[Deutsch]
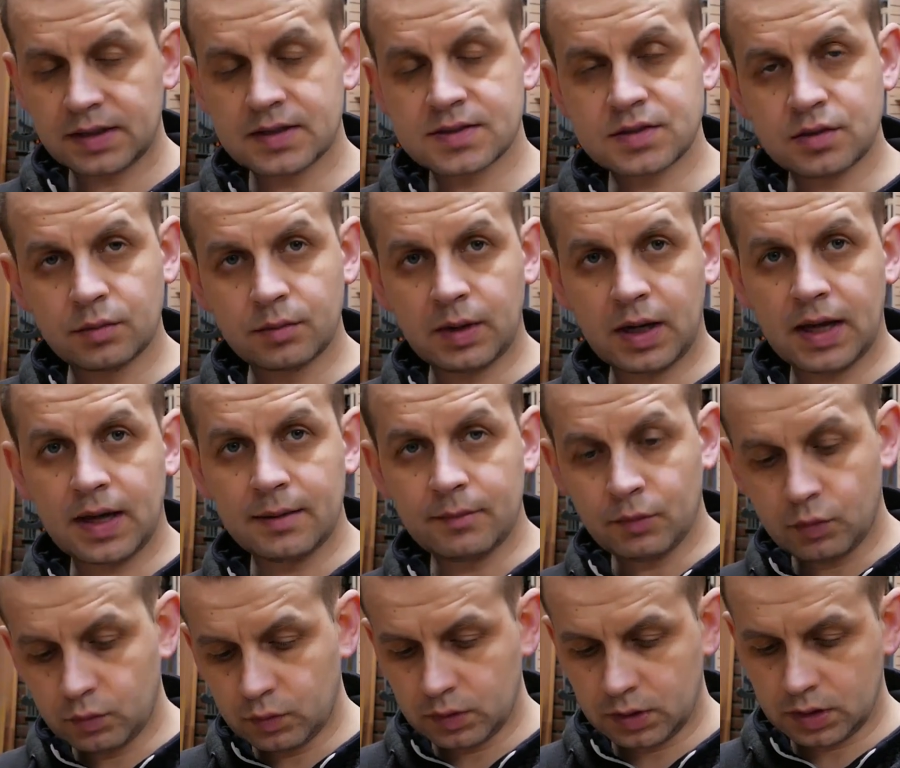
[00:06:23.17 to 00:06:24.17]
Jetzt kommt Leim
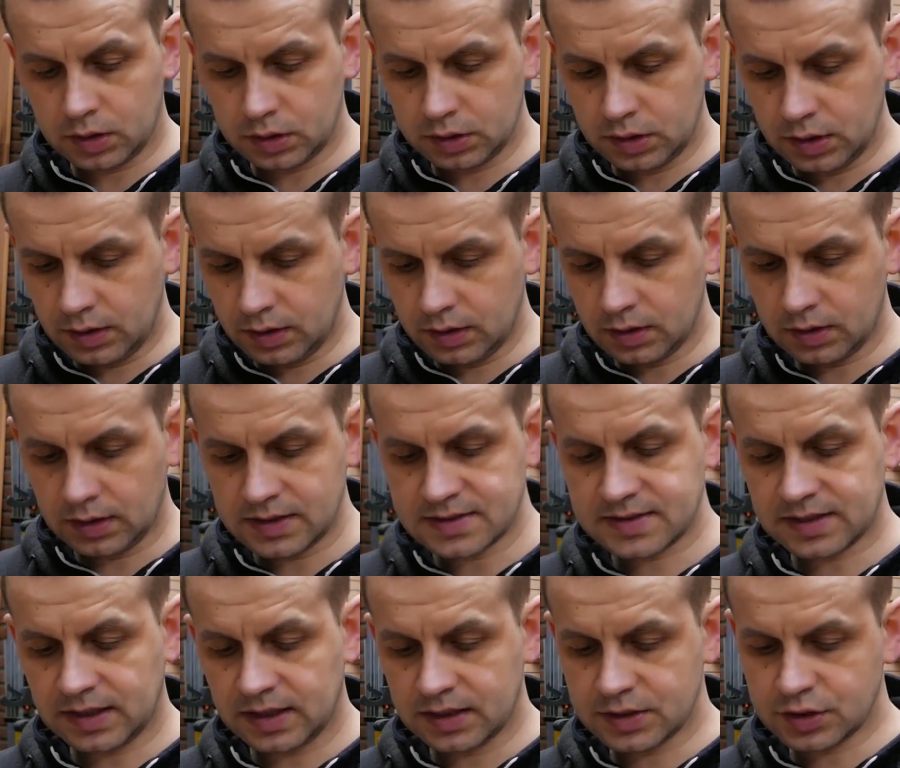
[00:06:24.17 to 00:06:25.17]
und die
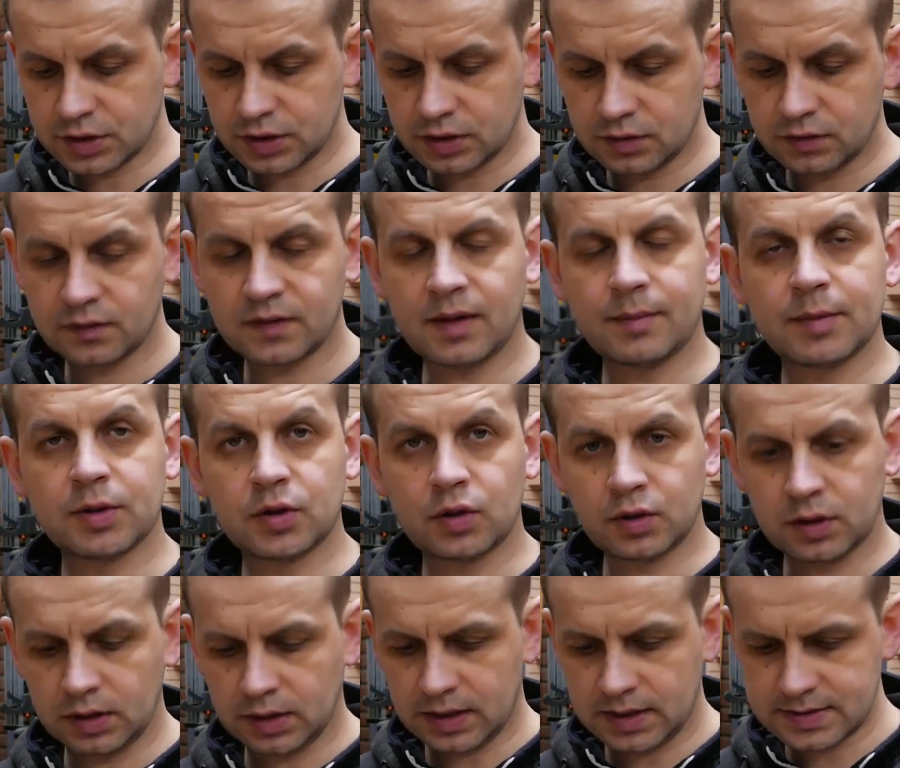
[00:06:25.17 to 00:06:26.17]
lasse ich alles schon zusammen
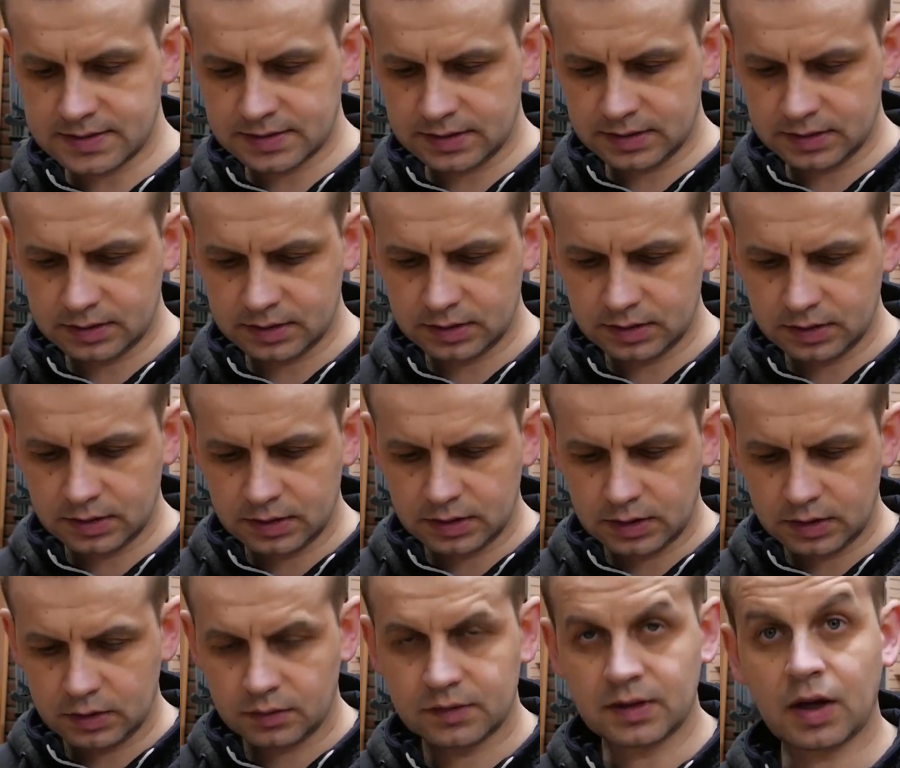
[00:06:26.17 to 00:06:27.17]
trocknen lassen.
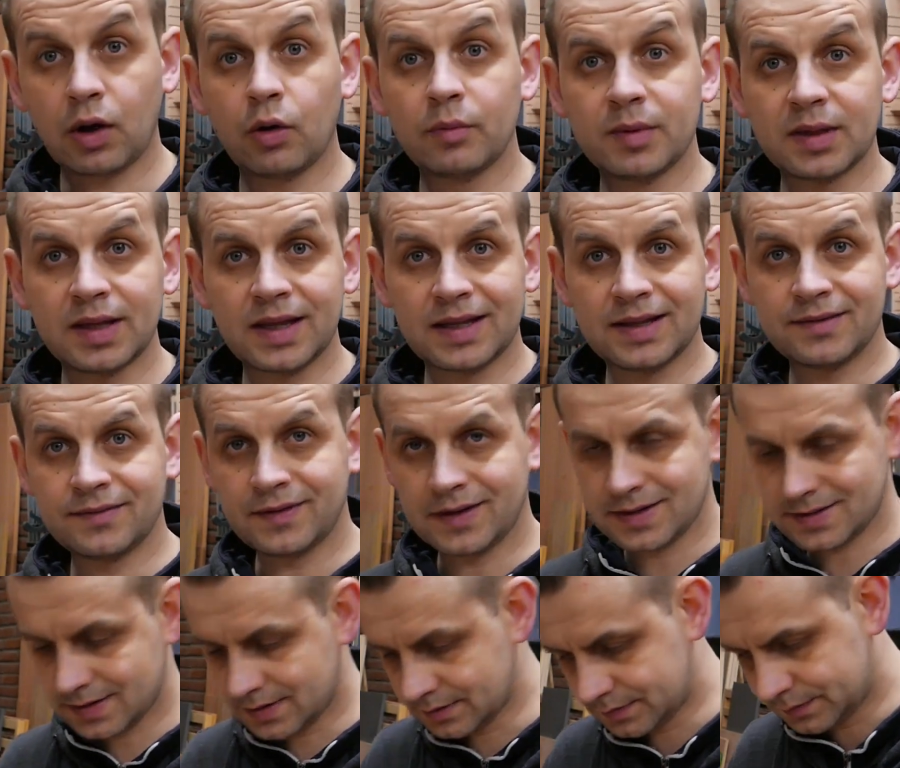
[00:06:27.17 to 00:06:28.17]
Und dann kommt die
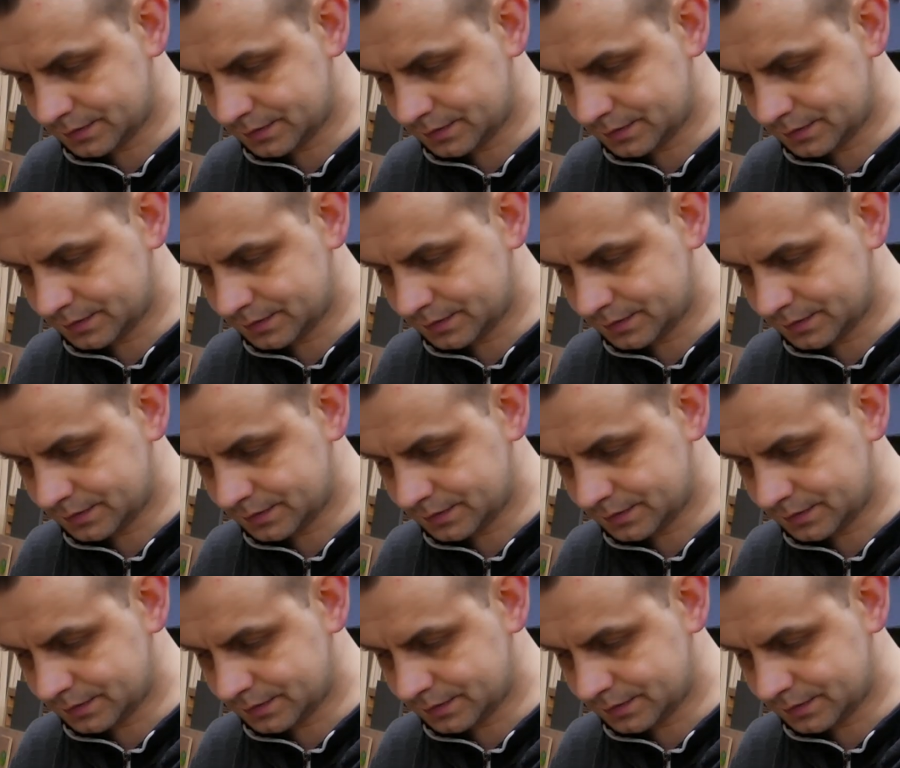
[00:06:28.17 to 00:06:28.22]
Endphase.